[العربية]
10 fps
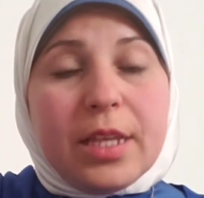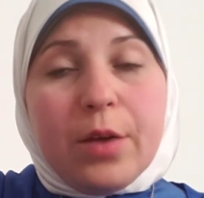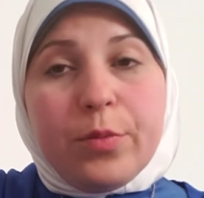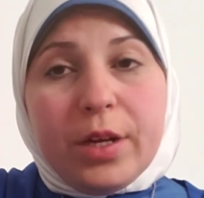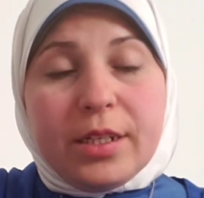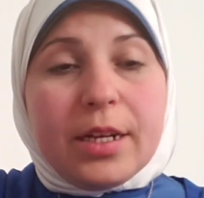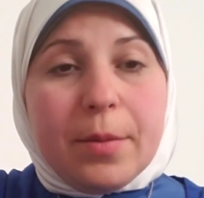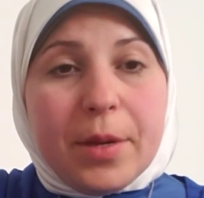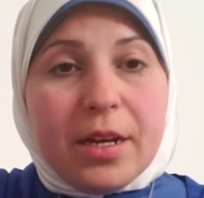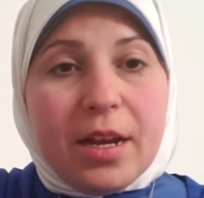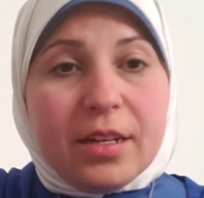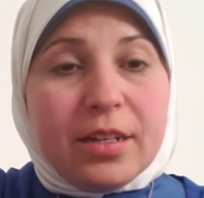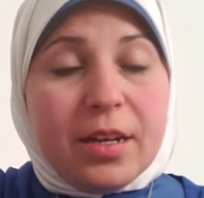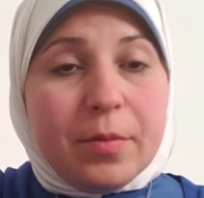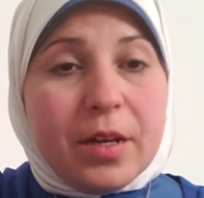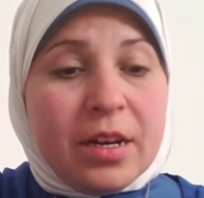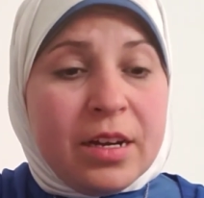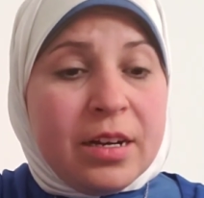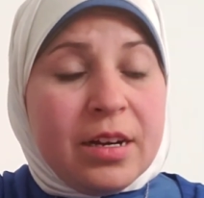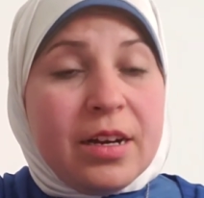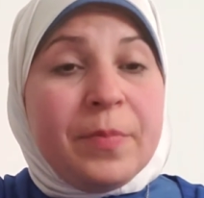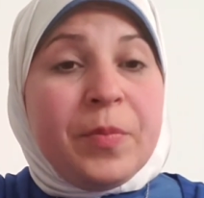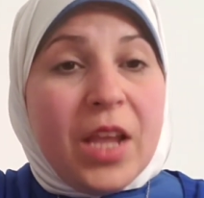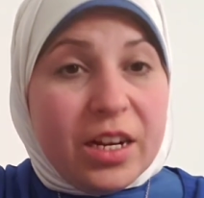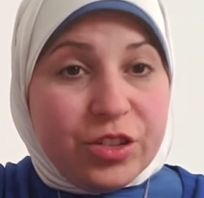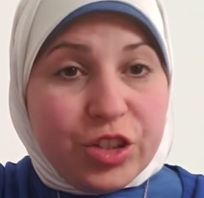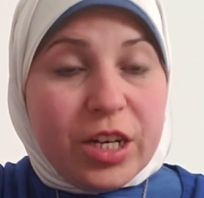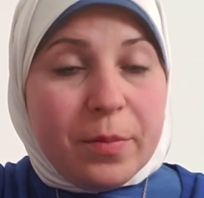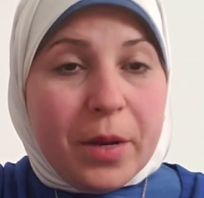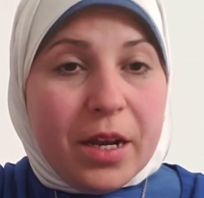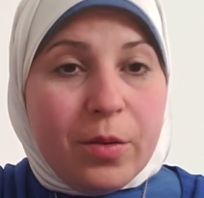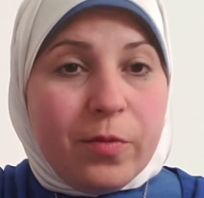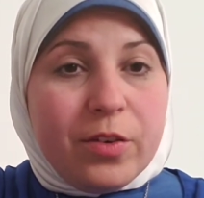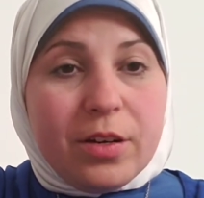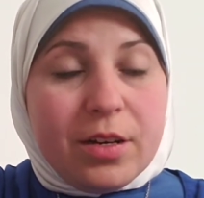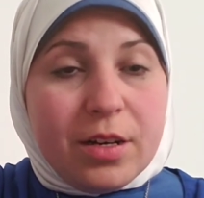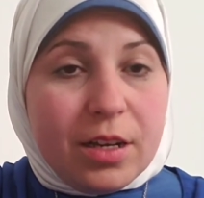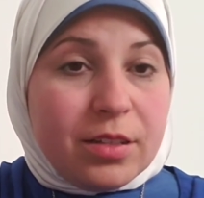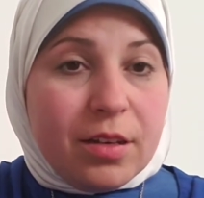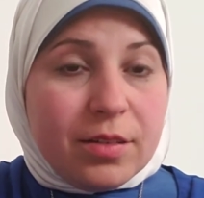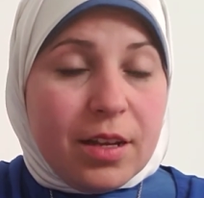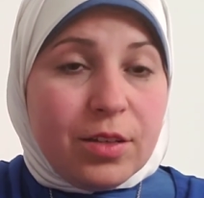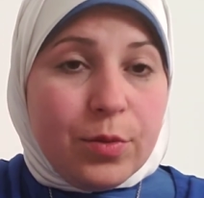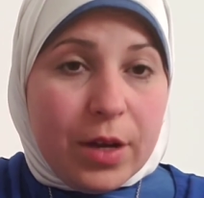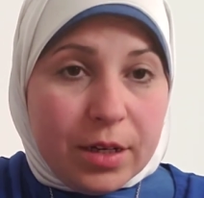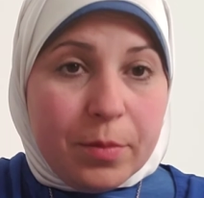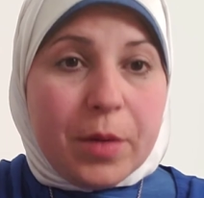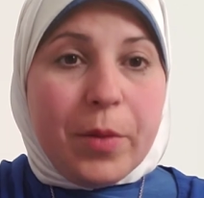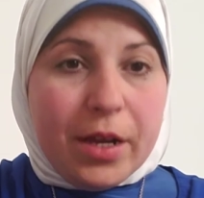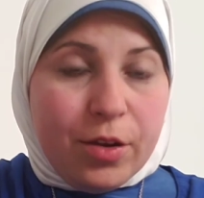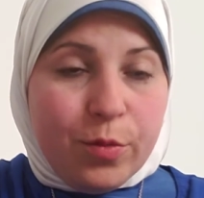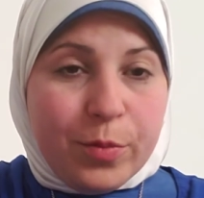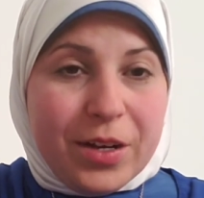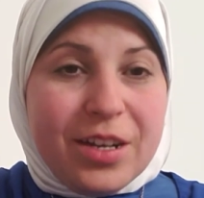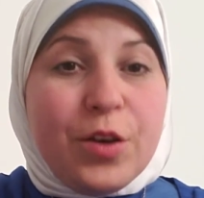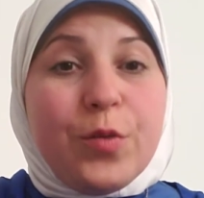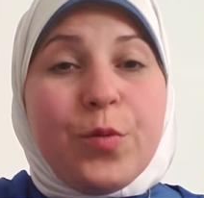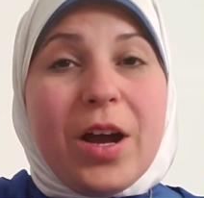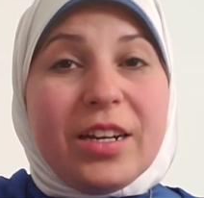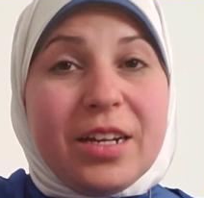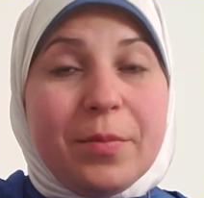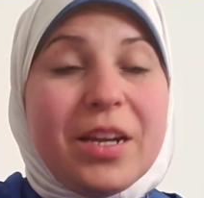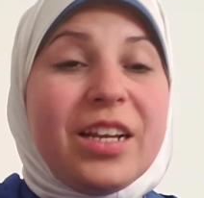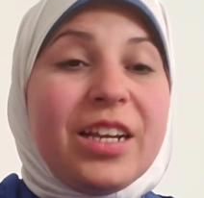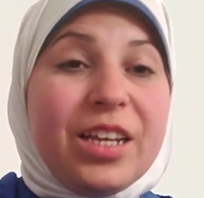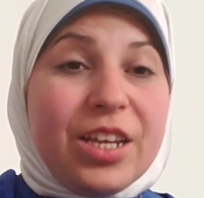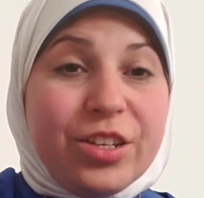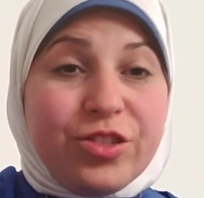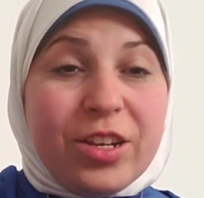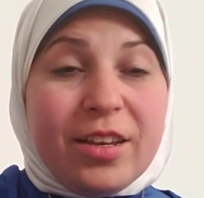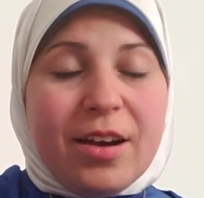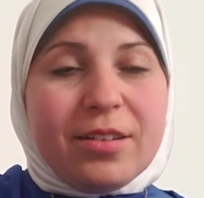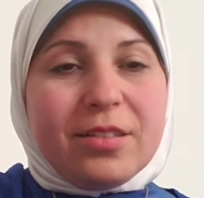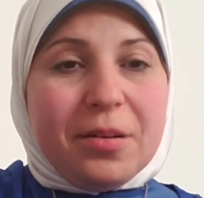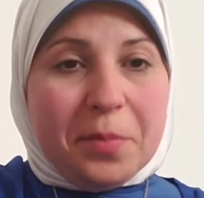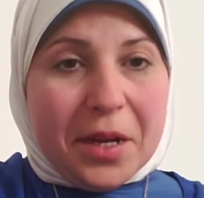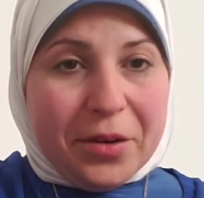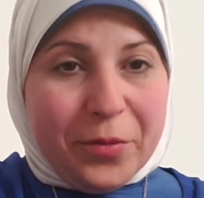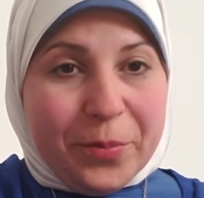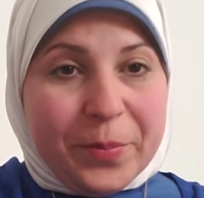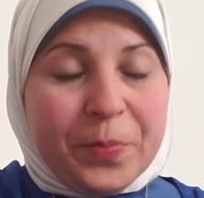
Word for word: واحنا كمان هنعمل آه هنشترك معاهم في الاكسرسايز وهنعمل معاهم وهنعمل انجيجنج اكتر معاهم